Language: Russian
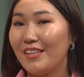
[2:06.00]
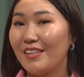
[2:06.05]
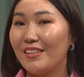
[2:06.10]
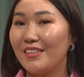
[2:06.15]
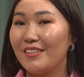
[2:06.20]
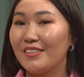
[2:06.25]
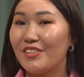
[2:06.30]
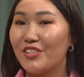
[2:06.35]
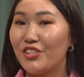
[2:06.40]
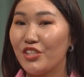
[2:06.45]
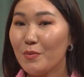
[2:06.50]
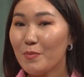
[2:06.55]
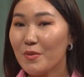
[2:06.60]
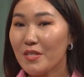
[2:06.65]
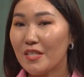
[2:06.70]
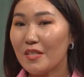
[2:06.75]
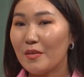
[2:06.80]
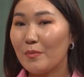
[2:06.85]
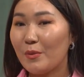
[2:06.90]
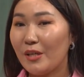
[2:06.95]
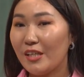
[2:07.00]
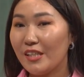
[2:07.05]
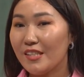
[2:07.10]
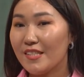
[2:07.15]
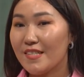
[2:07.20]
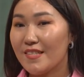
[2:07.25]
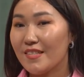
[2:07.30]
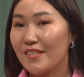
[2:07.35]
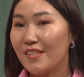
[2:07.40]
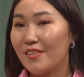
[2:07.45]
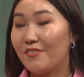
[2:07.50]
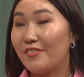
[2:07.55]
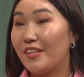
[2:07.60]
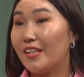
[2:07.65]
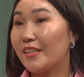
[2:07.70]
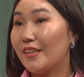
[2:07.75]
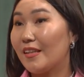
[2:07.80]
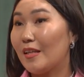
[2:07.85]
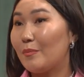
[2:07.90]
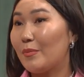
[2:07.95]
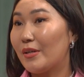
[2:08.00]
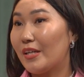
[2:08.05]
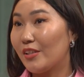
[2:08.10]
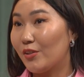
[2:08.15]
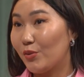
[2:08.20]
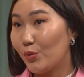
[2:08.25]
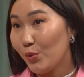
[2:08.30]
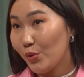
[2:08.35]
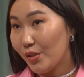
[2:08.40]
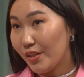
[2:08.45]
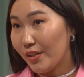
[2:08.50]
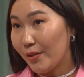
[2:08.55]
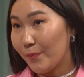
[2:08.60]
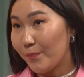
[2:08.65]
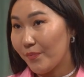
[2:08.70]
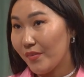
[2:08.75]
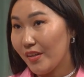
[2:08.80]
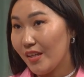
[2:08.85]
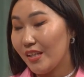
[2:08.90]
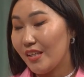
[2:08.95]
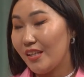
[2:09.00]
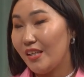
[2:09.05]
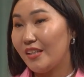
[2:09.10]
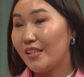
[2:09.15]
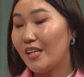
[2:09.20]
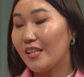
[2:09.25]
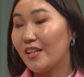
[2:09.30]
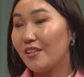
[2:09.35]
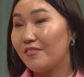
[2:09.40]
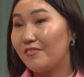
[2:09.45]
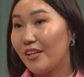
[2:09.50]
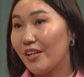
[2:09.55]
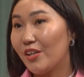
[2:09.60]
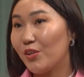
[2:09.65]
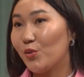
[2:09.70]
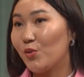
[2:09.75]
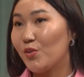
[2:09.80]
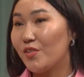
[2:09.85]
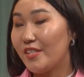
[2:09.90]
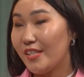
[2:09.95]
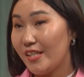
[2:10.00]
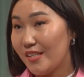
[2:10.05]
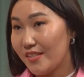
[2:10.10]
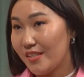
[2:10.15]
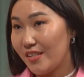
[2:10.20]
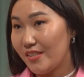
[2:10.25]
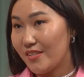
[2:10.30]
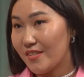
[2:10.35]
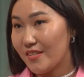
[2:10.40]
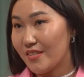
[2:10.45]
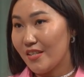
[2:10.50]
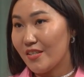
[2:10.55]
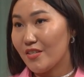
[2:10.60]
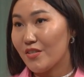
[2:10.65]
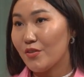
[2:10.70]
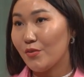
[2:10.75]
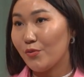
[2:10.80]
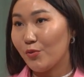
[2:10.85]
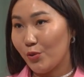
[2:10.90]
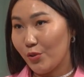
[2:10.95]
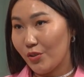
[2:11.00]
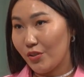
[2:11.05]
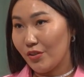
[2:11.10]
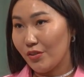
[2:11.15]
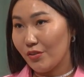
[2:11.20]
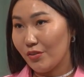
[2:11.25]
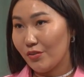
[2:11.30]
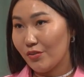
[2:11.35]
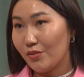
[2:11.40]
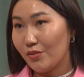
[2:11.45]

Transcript: А, чем занимается ветлаборатория и какова ее деятельность на сегодня?